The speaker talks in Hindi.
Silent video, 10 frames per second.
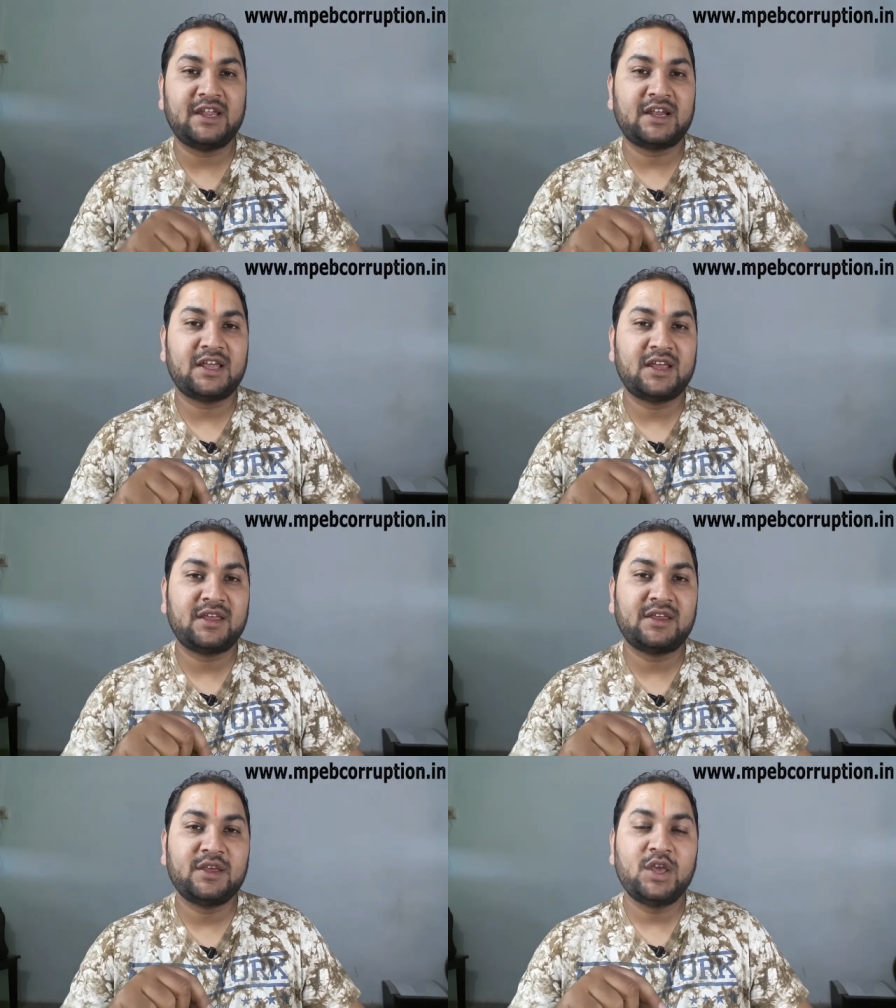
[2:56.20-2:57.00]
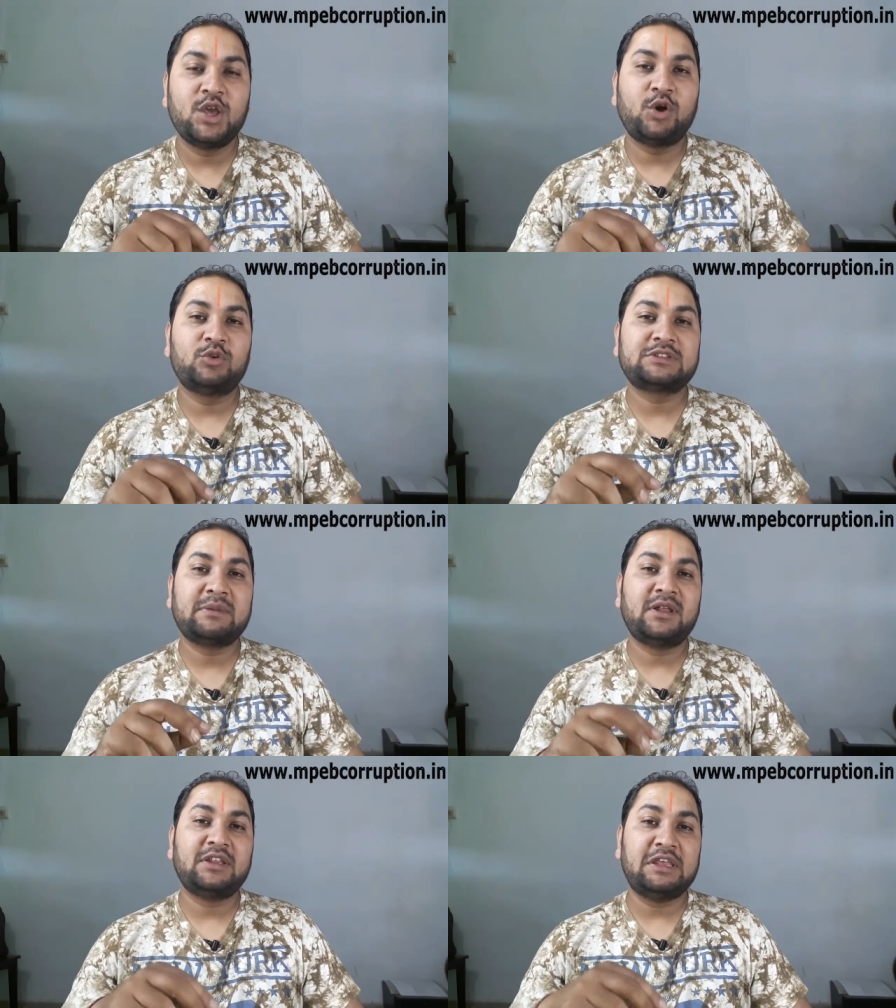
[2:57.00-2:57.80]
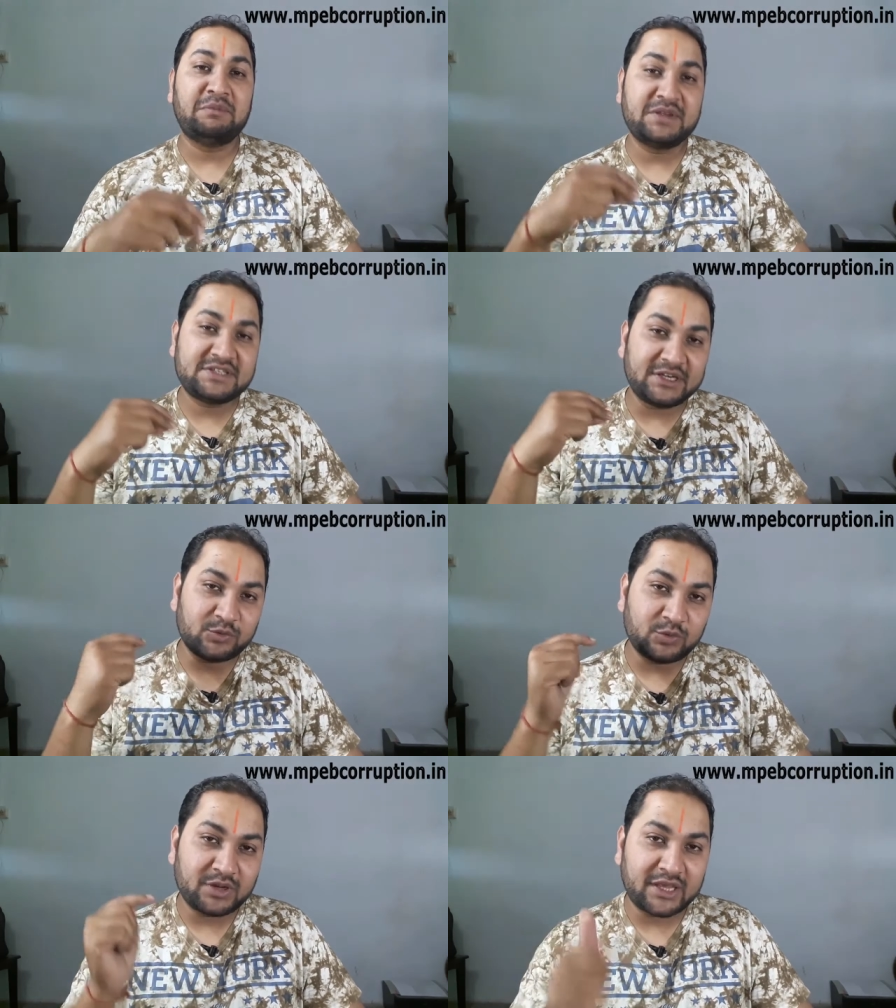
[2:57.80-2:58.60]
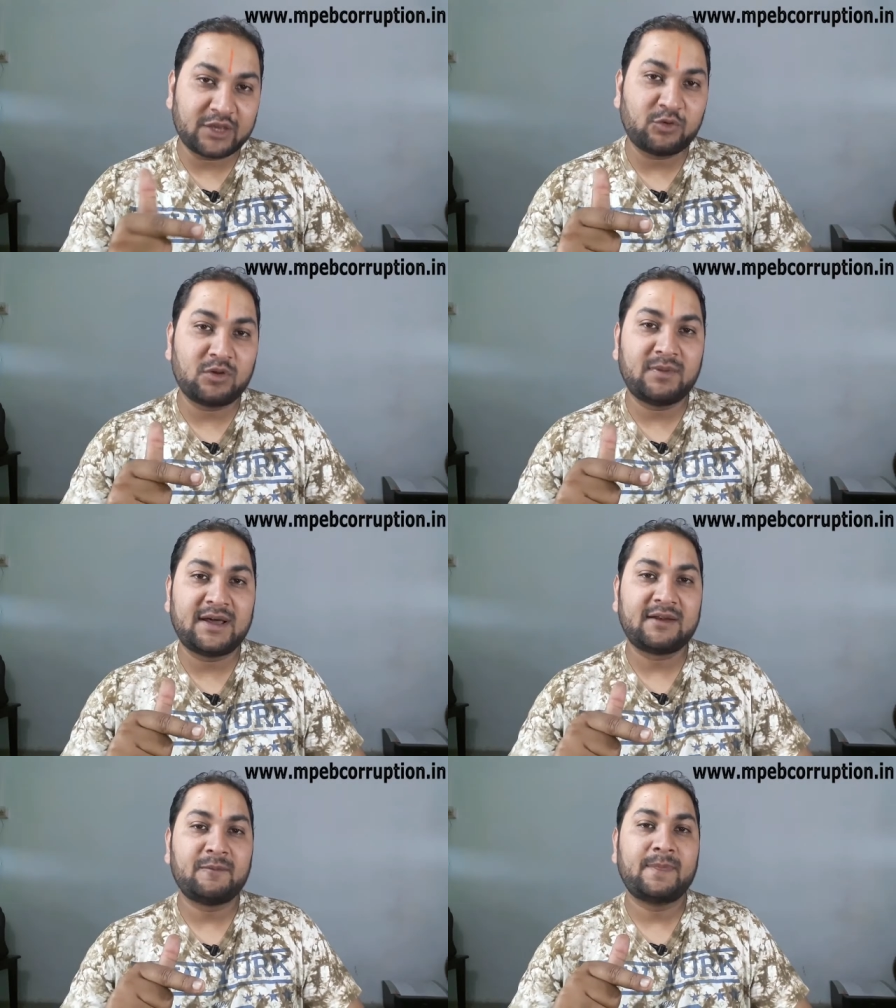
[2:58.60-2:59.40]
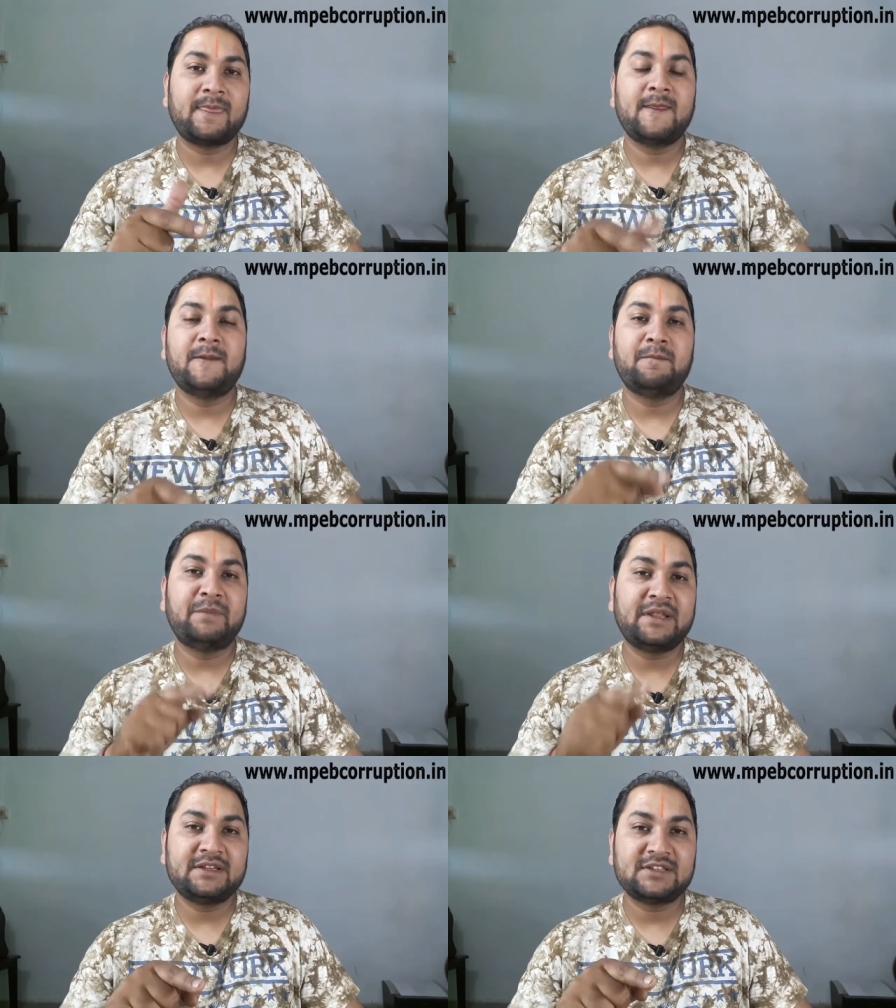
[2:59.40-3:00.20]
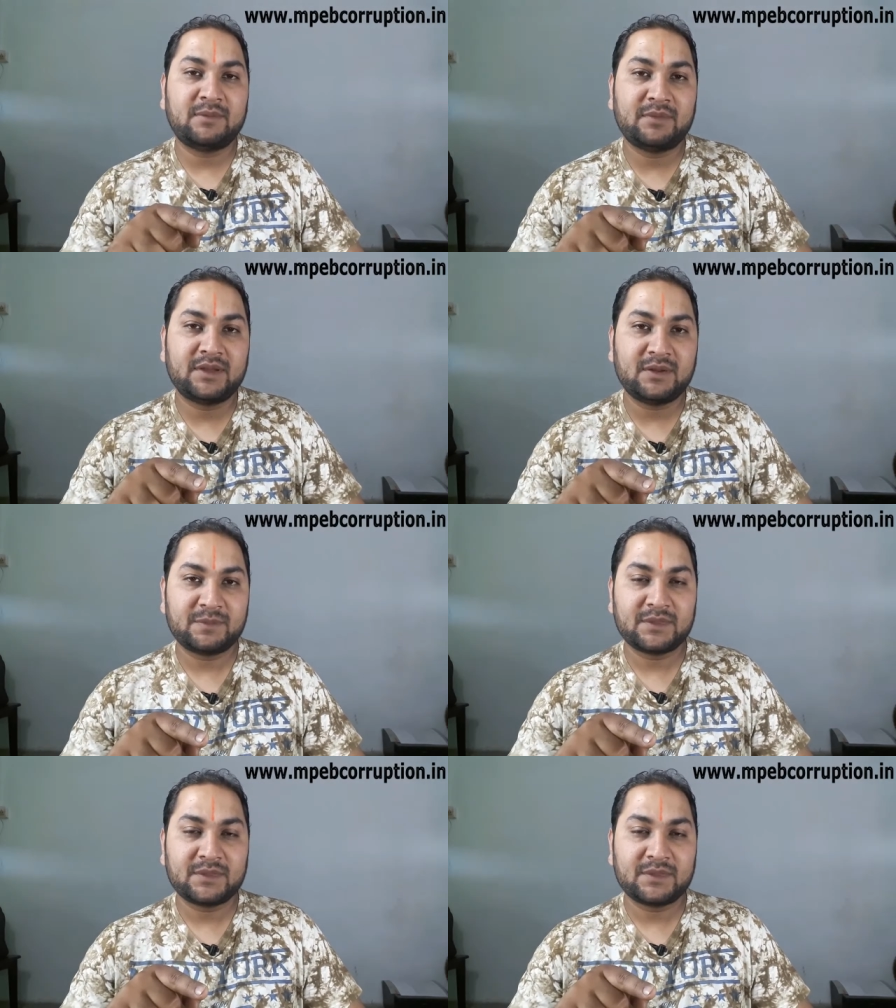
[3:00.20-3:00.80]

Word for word: हटाया है और उसके बाद इमीजिएट उन्होंने एक और बार मेरे सामने